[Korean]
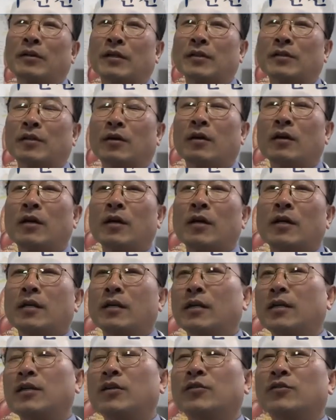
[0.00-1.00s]
그래서
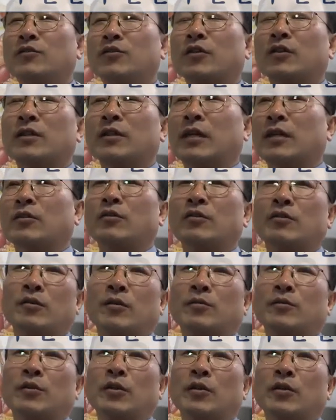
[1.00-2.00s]
일률적이란 거는
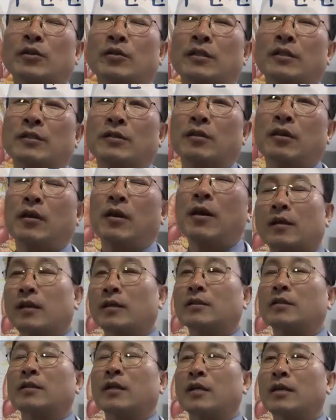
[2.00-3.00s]
없어요. 그래서
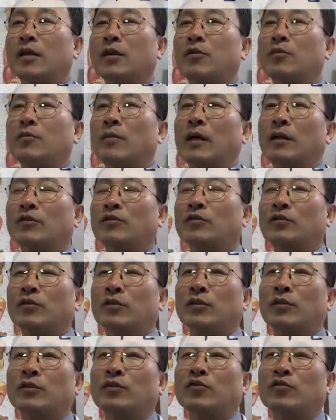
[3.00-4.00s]
그러니까 제대로
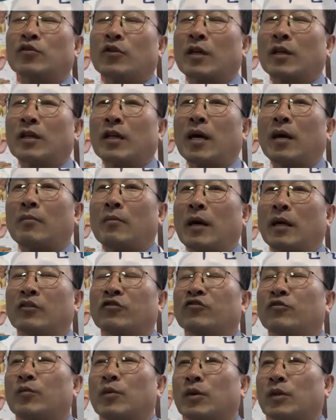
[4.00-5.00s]
맞추는 것이 중요하다.
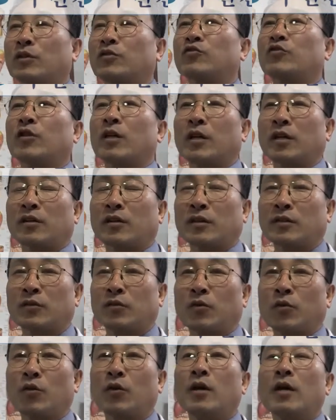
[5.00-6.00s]
맞춤형이 중요한 게
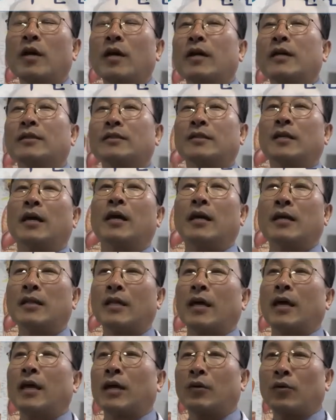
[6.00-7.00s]
아니고
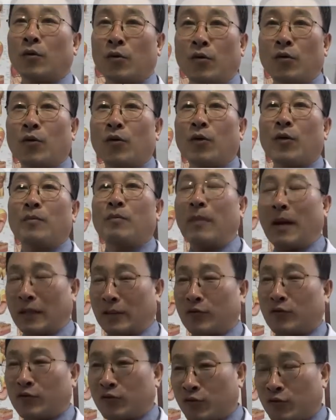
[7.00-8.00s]
제대로
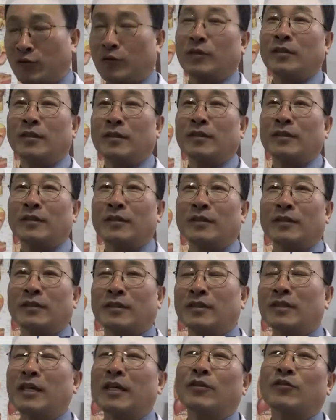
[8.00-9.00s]
맞춘
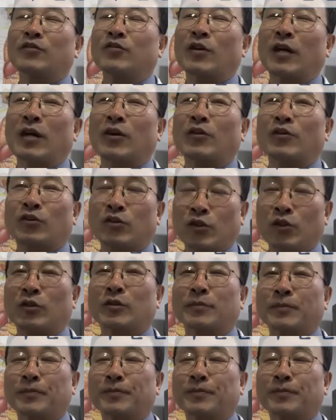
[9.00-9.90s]
이게 중요한 거죠.